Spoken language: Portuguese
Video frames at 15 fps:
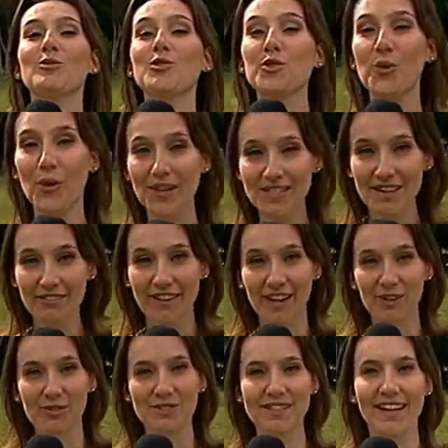os dois
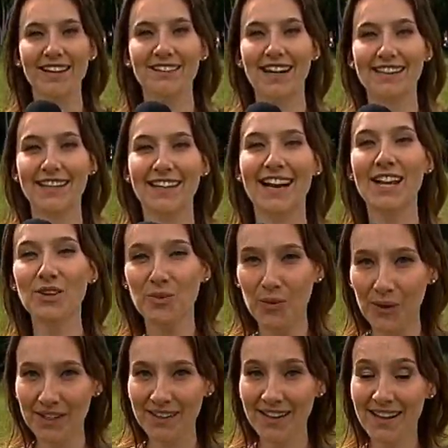eventos têm entrada
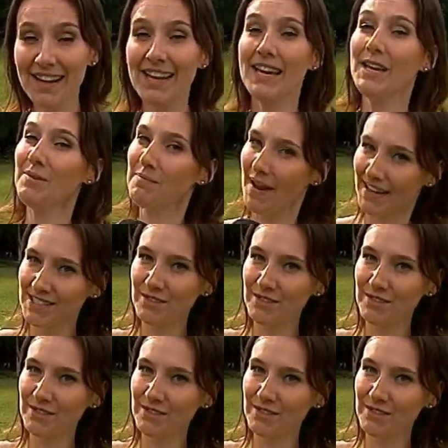gratuita e mais